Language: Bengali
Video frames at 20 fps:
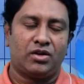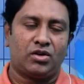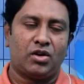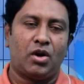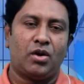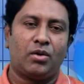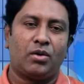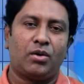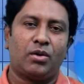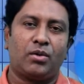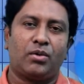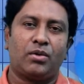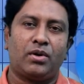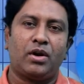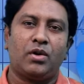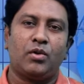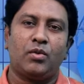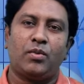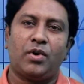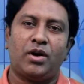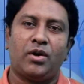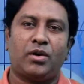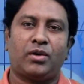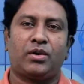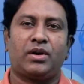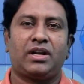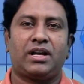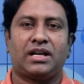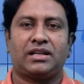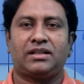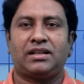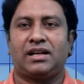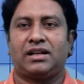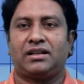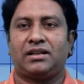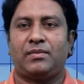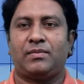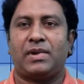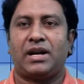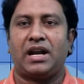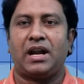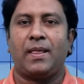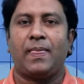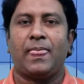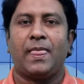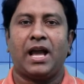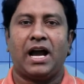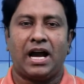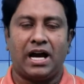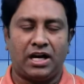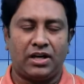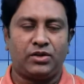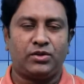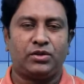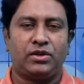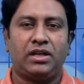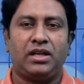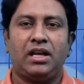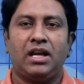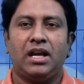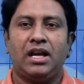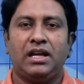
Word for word: সংগ্রহ করে উভয় রক্ষের কাছে রাখতে পারেন আর যদি